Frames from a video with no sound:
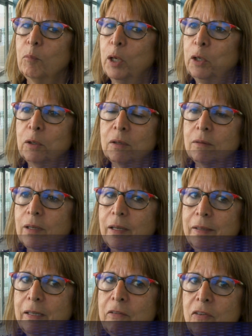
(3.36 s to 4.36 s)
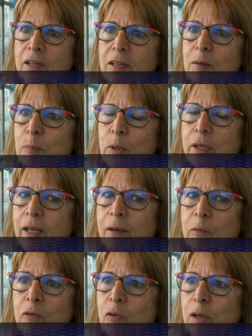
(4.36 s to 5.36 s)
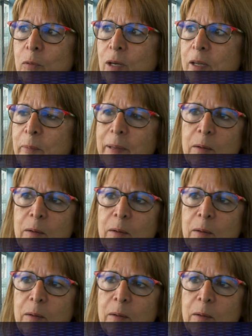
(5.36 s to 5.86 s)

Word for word: Bueno, difícil porque fue una,